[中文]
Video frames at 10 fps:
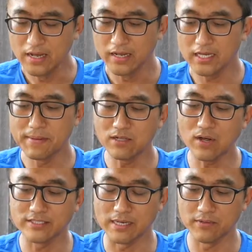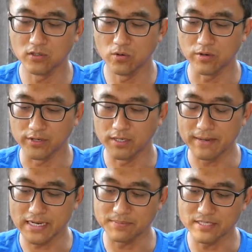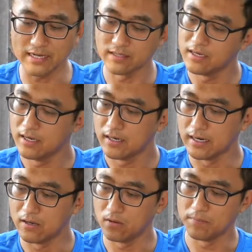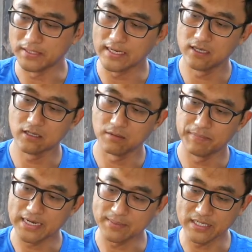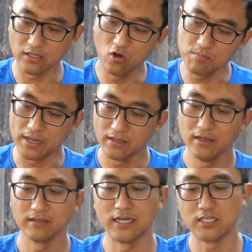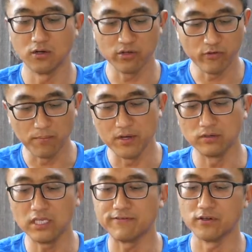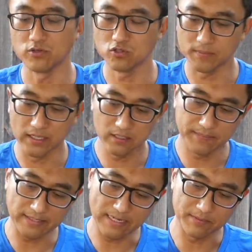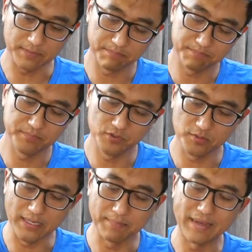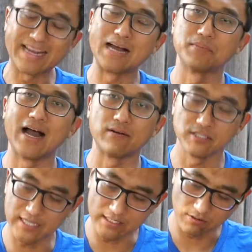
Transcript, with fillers: 一般的话，前面都会有一个 backup side，然后把它搁到 backup side 的后面。但是呢，因为我没有地方，所以说就把搁到 back u p 就是把 backup iron side